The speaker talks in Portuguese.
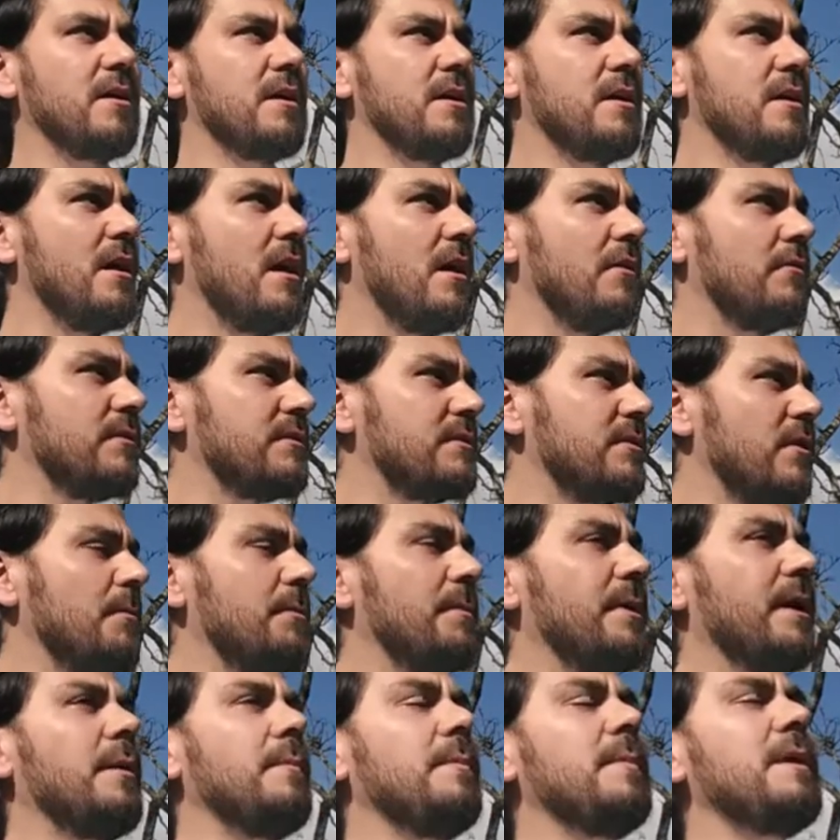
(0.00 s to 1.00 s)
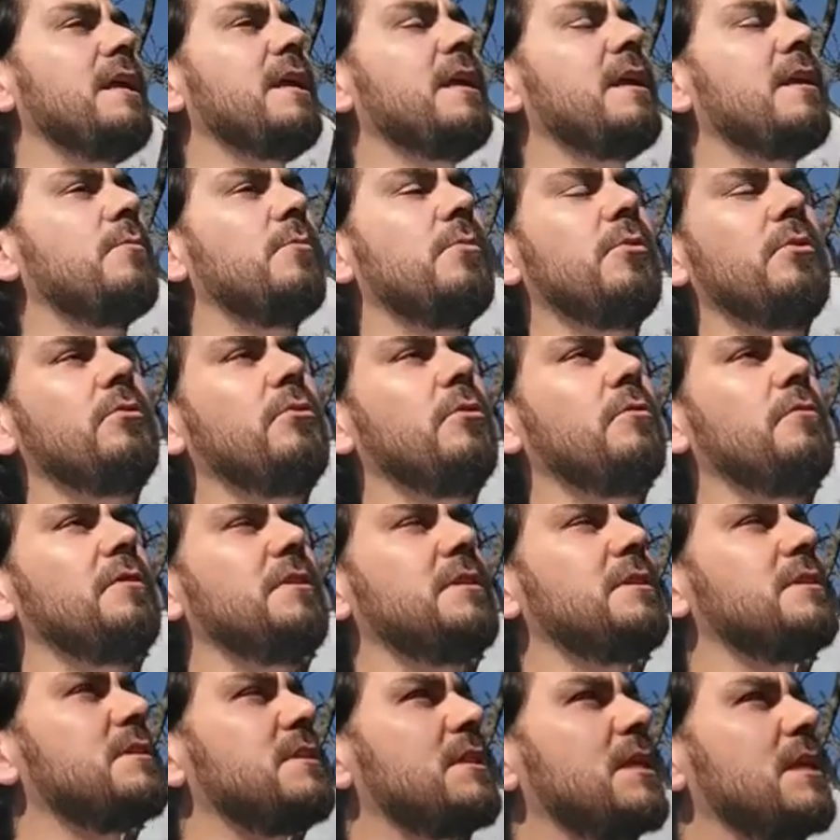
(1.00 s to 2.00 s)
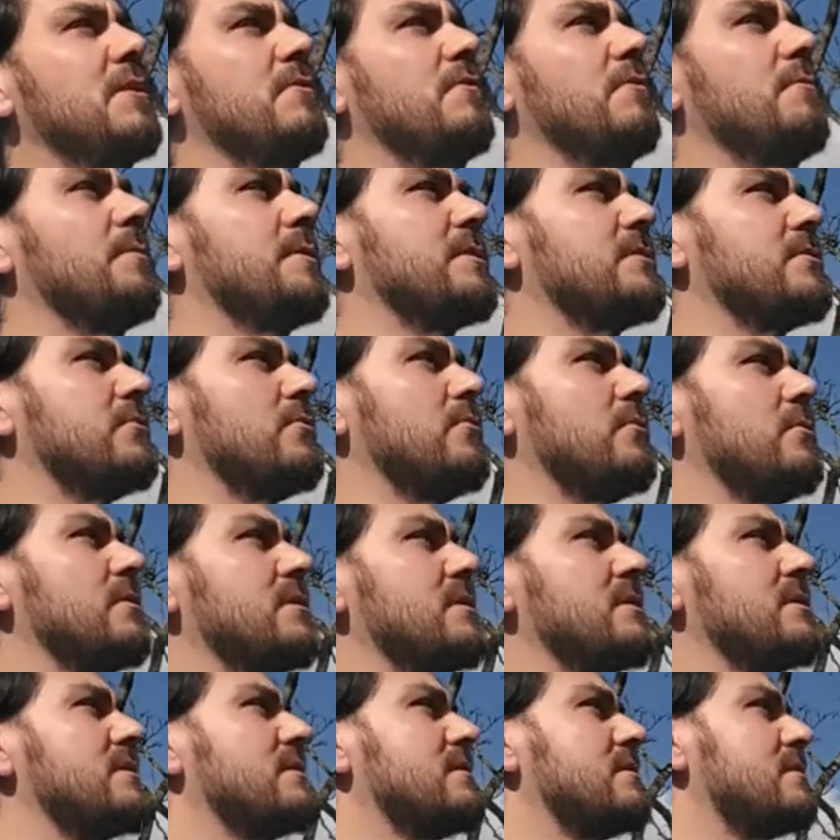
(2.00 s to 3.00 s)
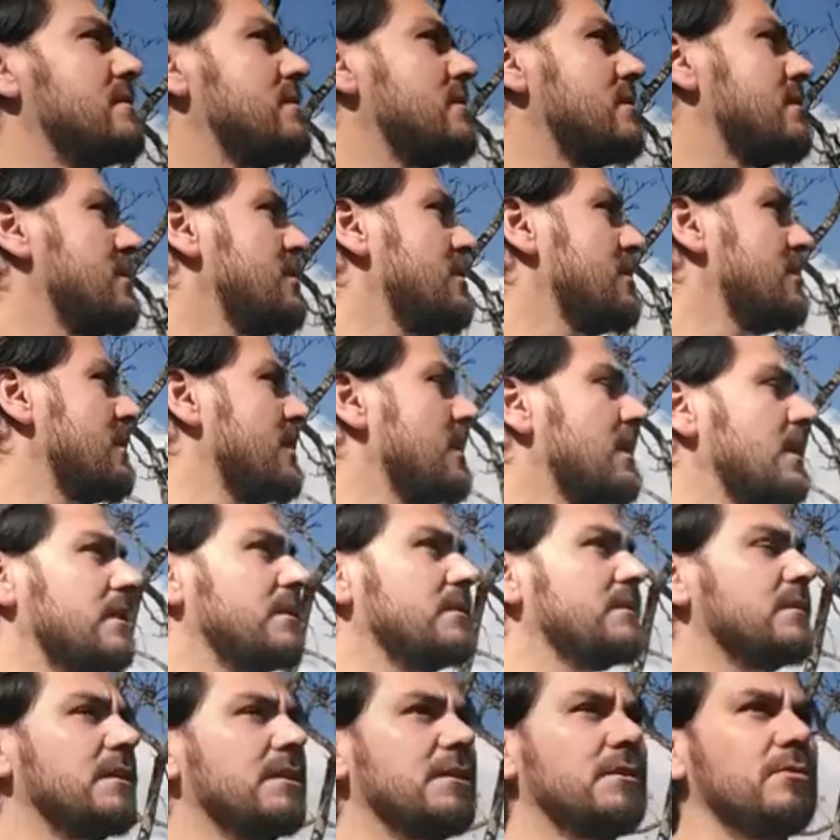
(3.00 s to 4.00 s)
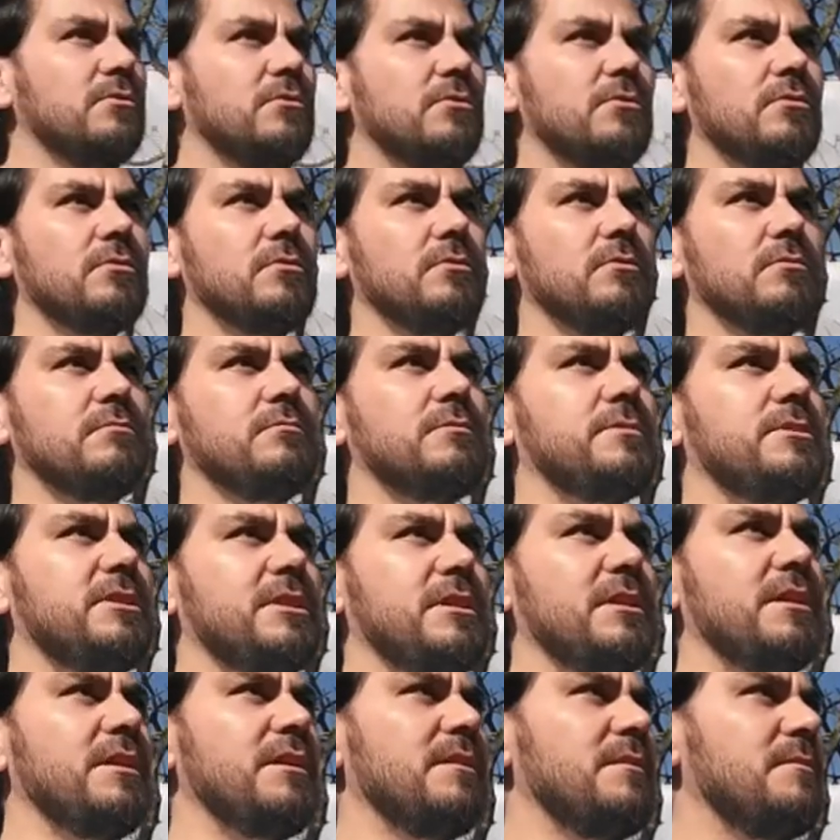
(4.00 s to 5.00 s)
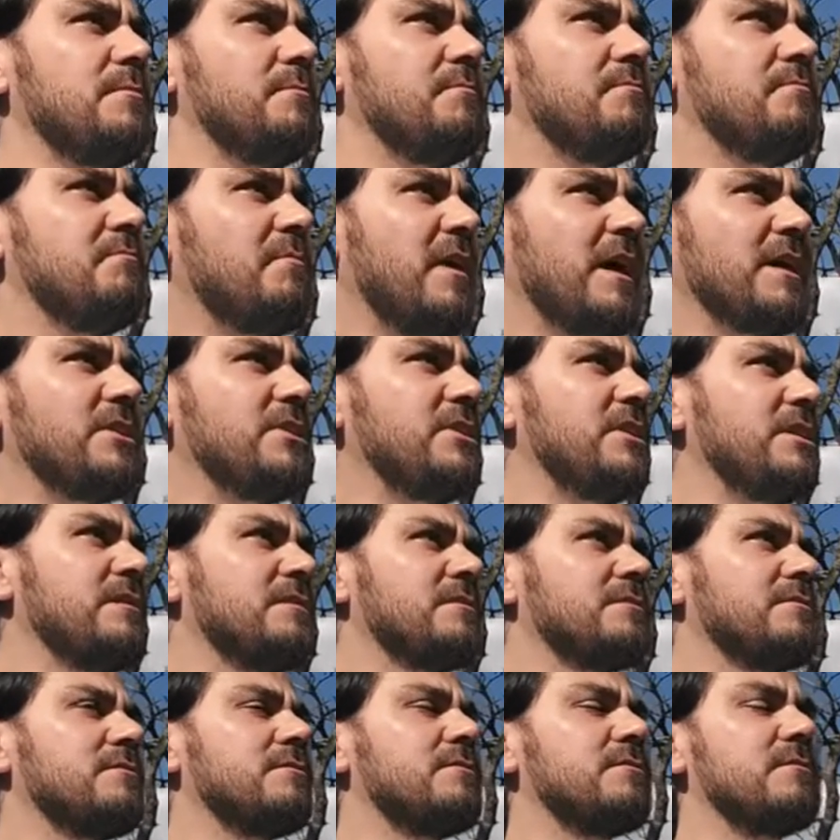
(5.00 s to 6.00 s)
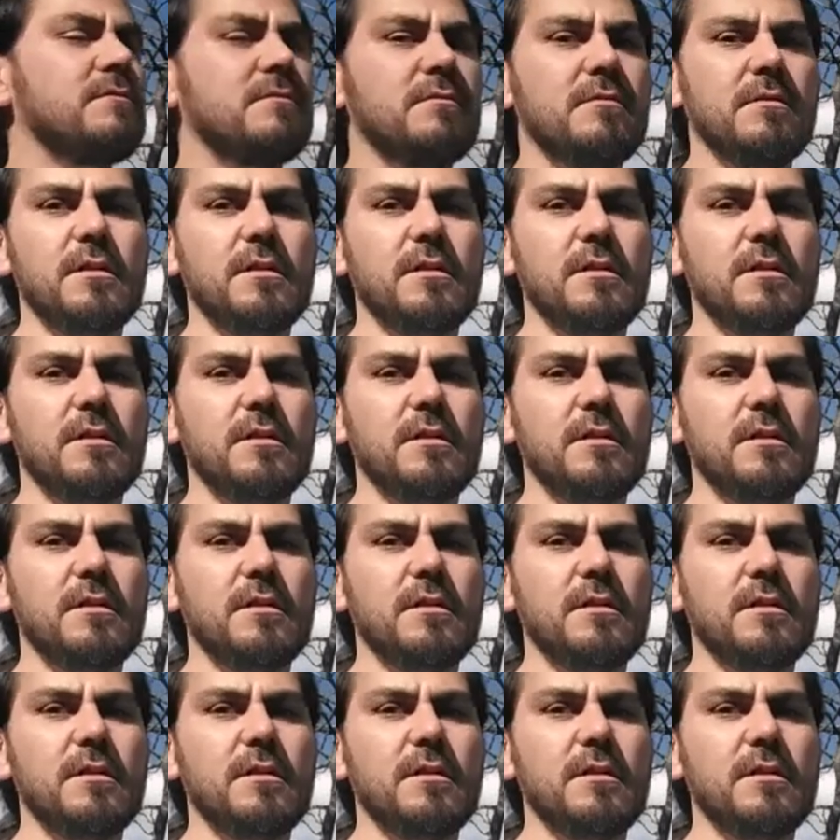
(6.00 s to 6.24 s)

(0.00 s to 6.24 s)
Assim, pra assim, para mim é muito ofensivo pessoas andando de patins.